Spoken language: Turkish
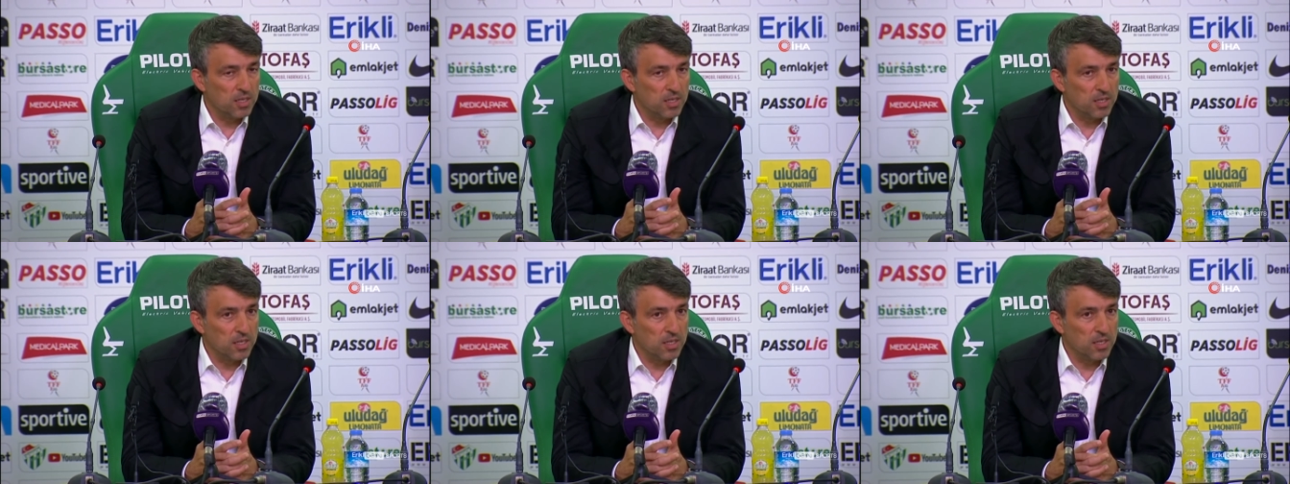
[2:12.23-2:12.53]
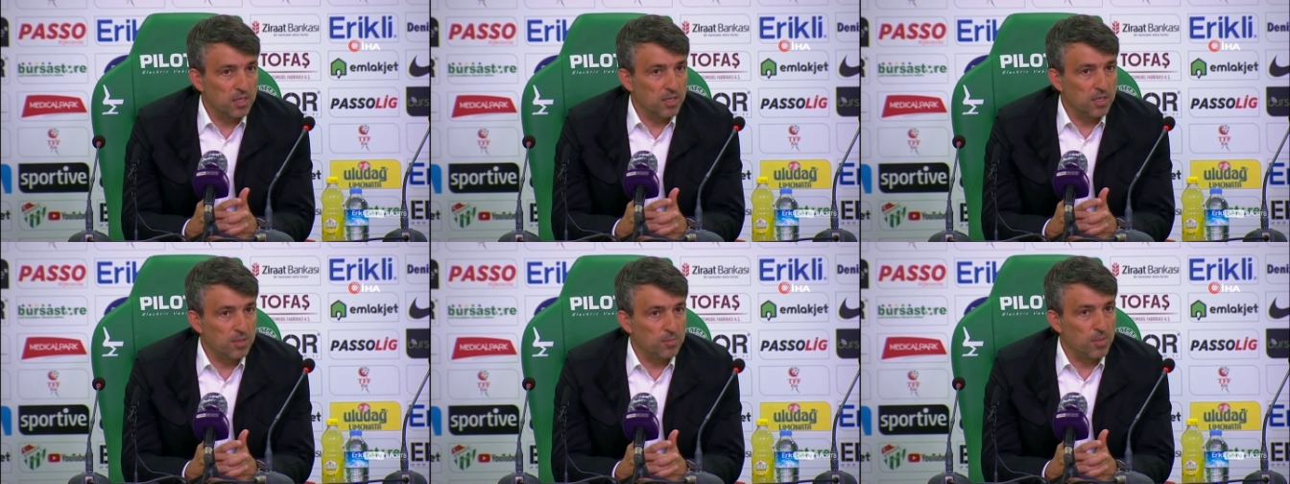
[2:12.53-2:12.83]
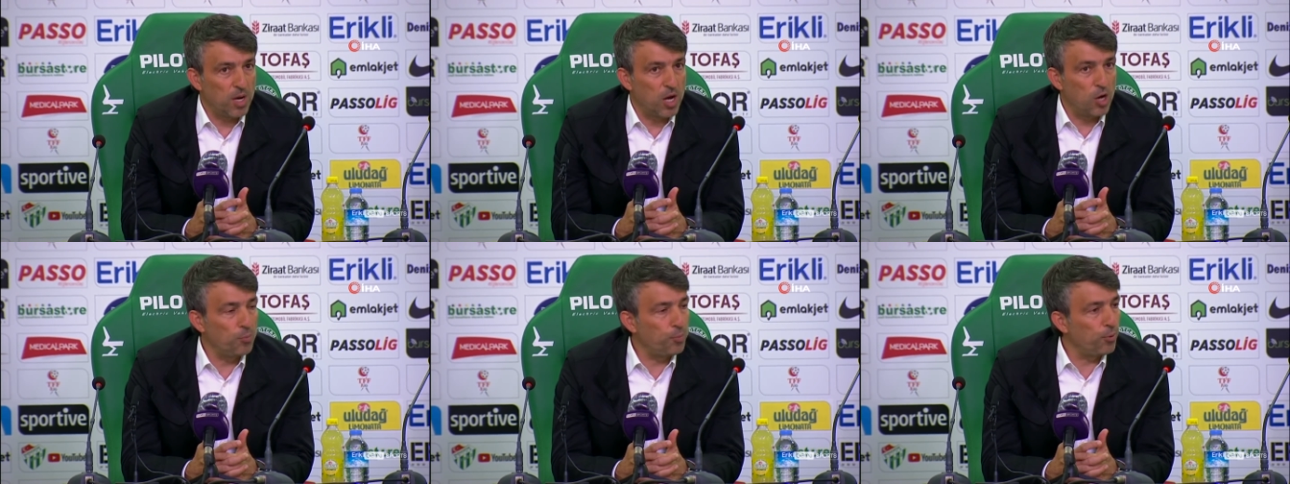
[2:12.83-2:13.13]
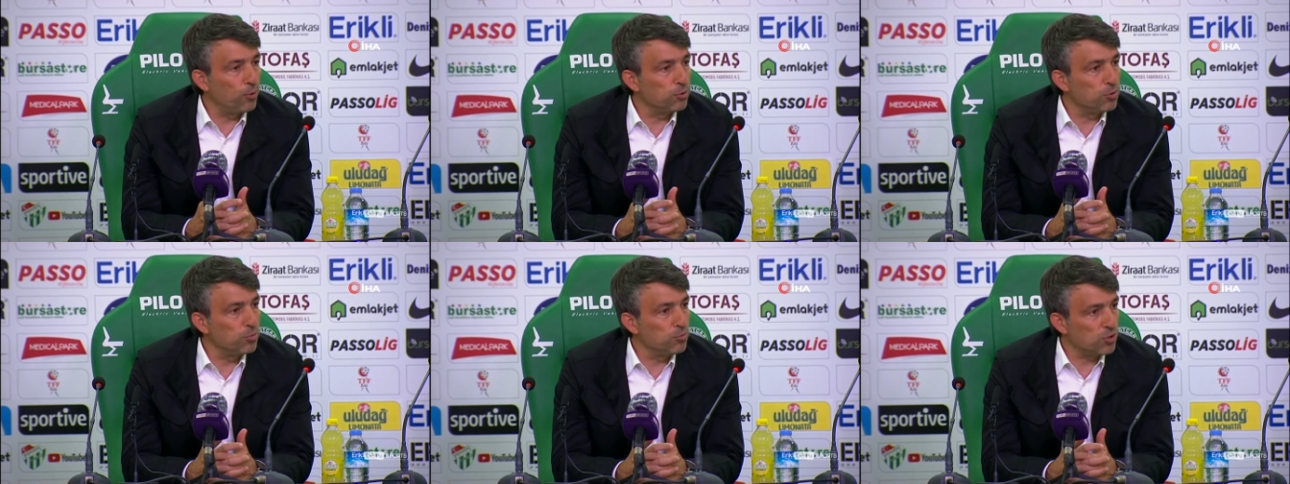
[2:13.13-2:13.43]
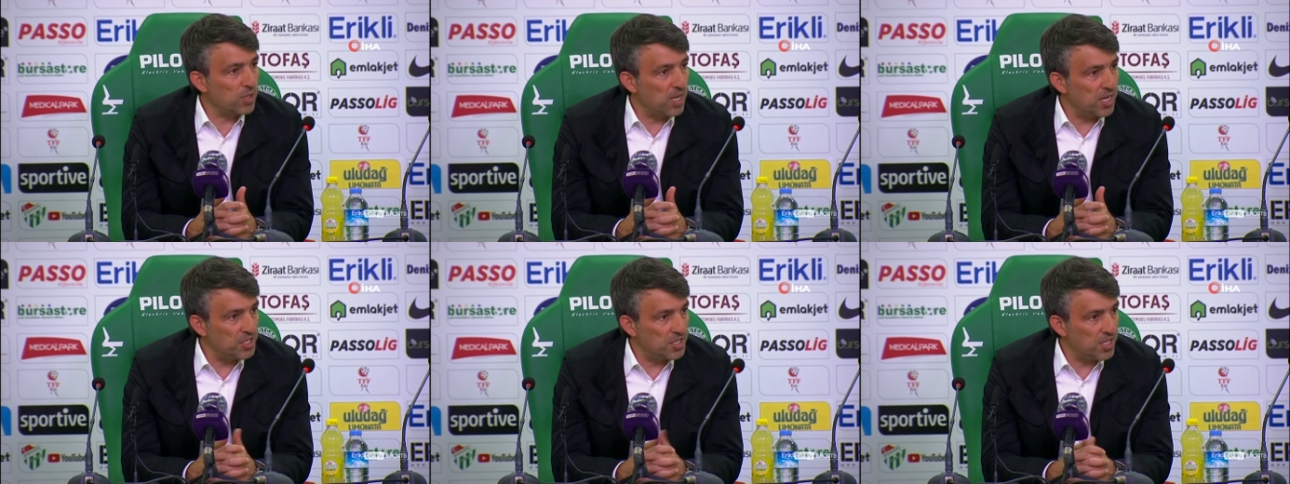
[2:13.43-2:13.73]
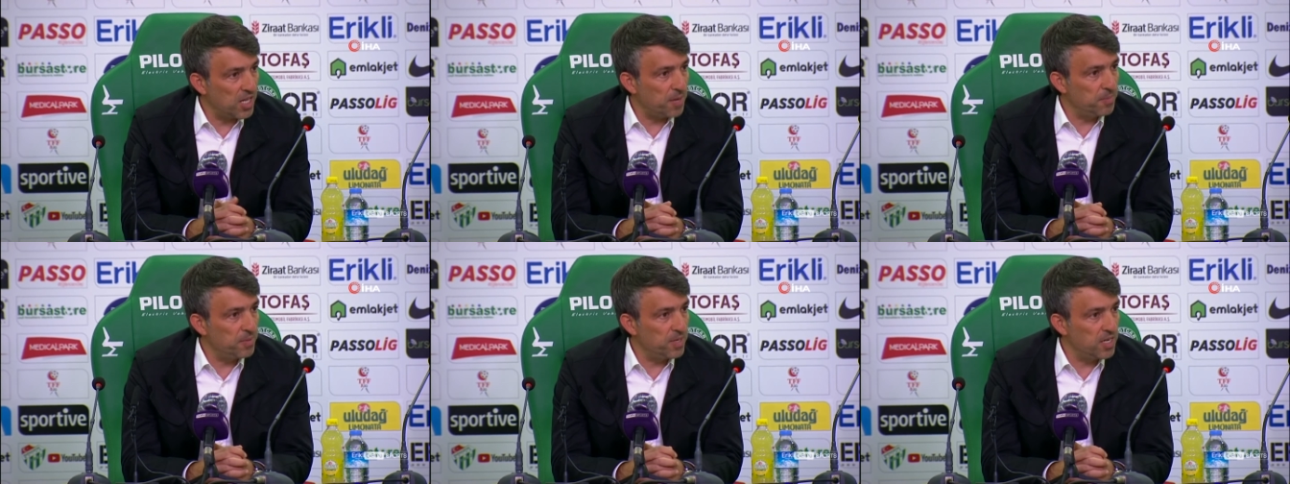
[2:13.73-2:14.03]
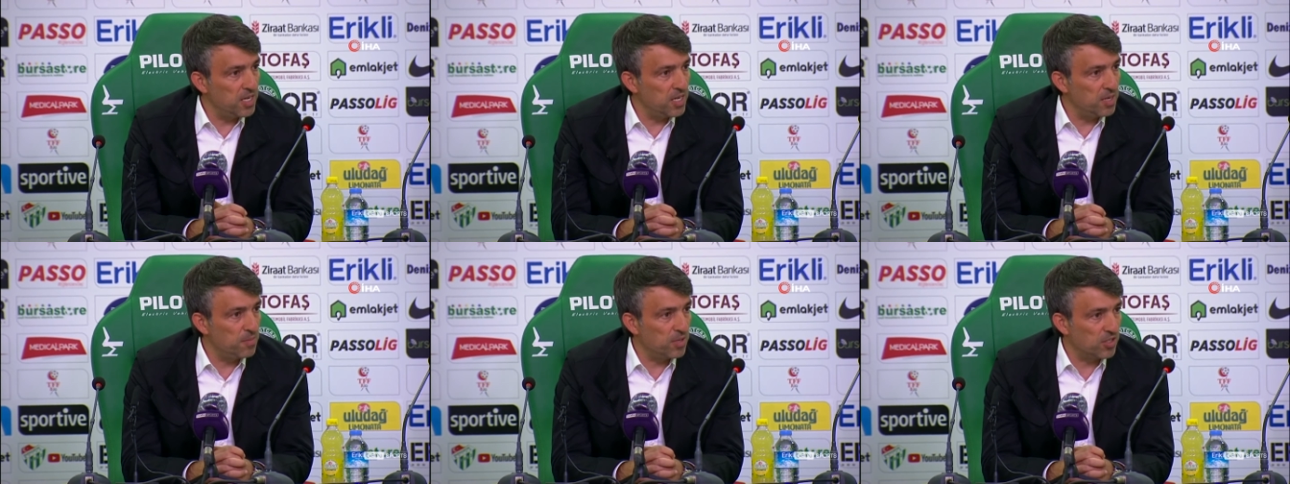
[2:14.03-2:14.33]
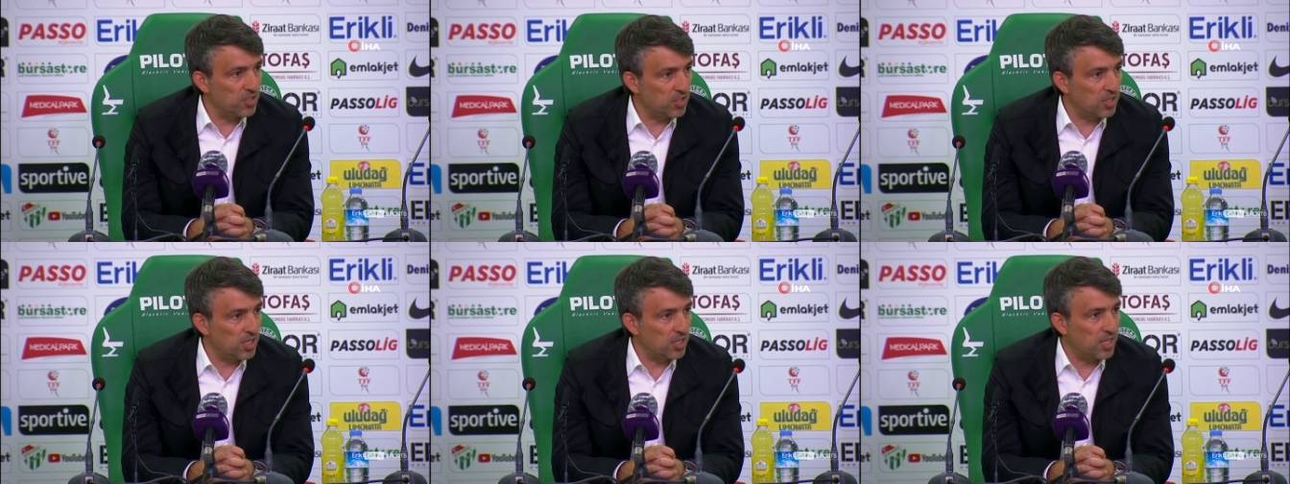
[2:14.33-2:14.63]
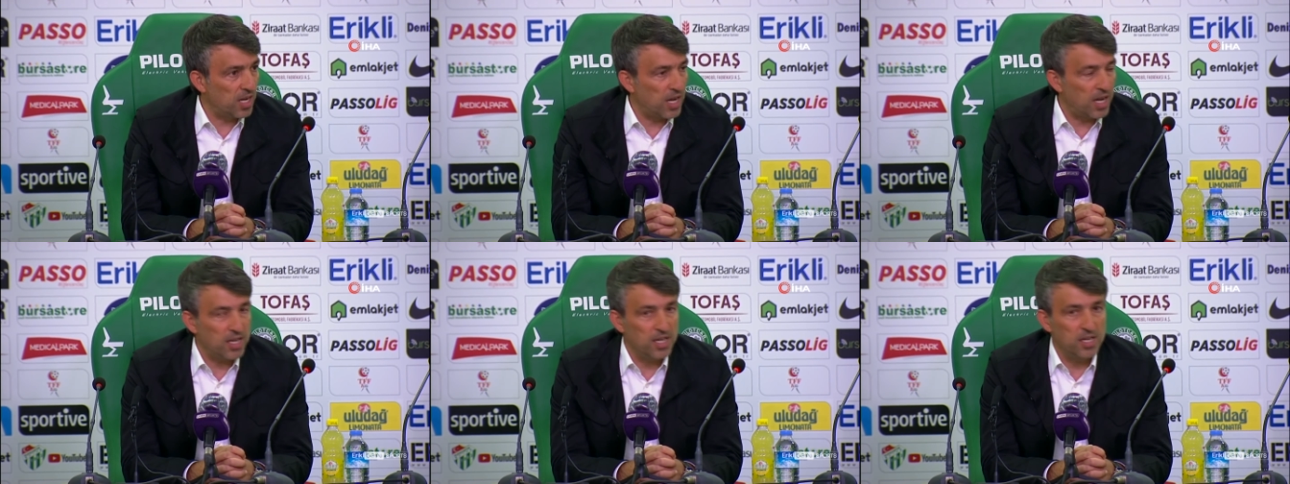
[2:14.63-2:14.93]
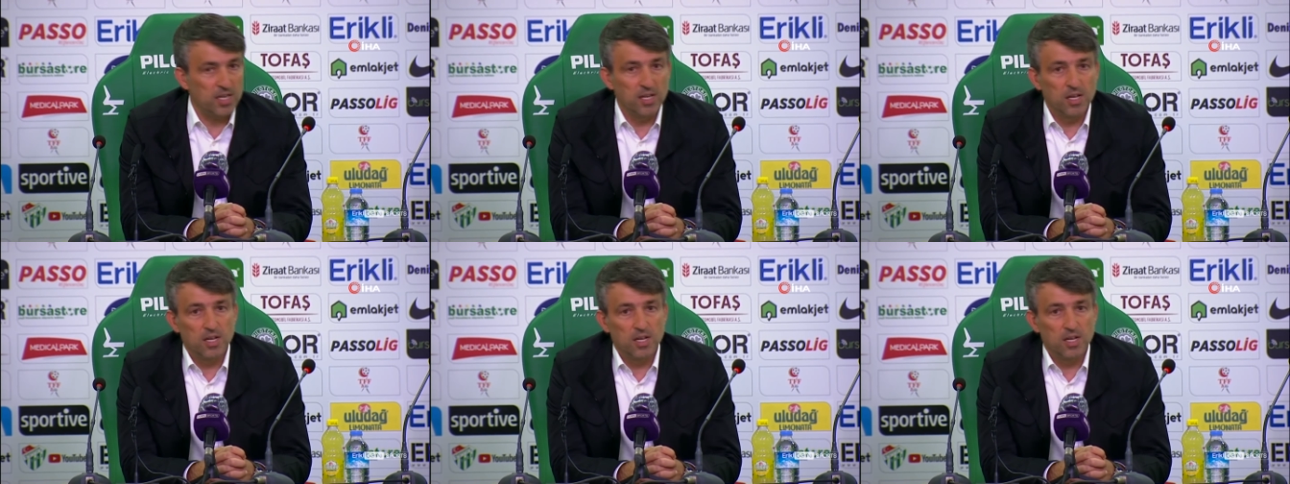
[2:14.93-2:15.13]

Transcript: e, mağlup olduğumuz Gençler Birliği maçı da dahil